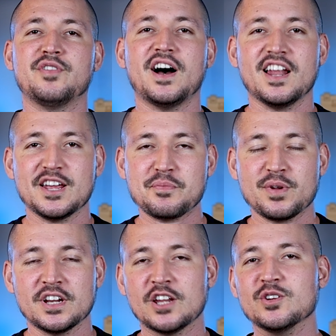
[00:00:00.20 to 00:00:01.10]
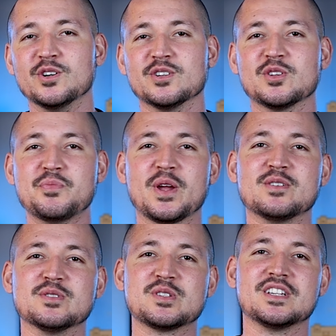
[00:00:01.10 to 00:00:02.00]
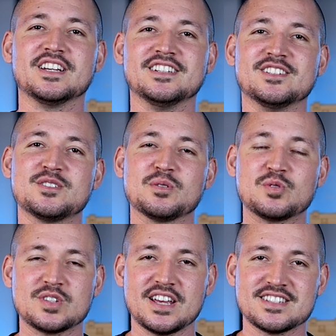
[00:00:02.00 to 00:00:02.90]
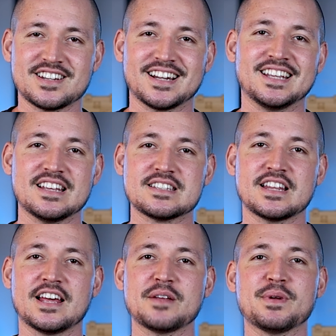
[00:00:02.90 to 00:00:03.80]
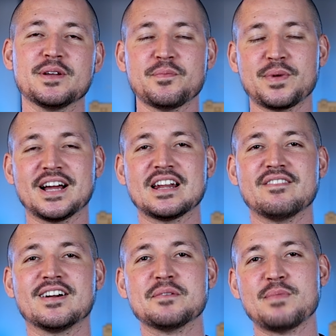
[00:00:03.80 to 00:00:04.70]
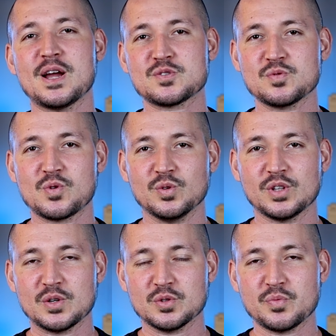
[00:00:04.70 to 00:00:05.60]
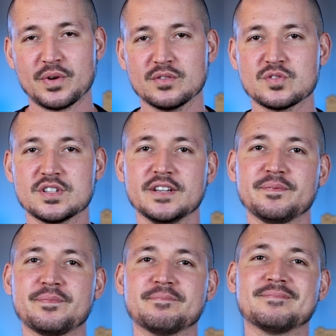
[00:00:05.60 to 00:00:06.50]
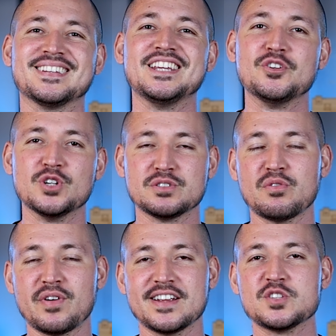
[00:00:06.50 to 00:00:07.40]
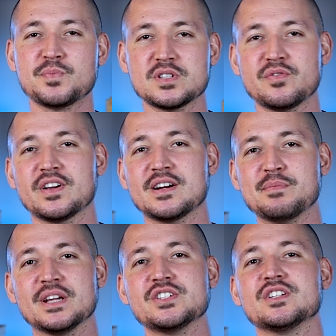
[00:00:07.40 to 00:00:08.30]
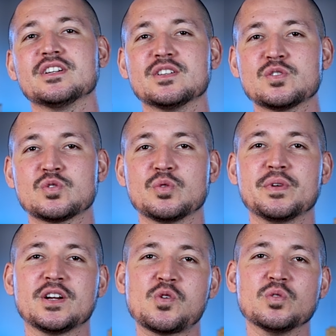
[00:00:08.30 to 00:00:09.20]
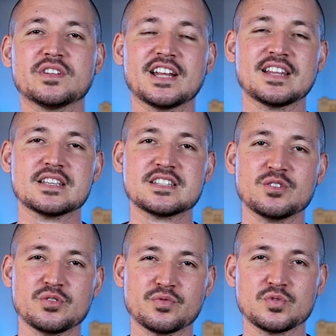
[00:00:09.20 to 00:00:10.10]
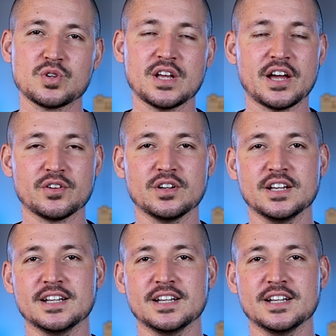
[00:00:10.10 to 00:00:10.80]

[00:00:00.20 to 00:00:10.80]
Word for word: Fala empreendedor, tudo bem com você? Sou César aqui da Acelera Meio para gravar mais um conteúdo para você e hoje vou falar especificamente sobre contratação de funcionário.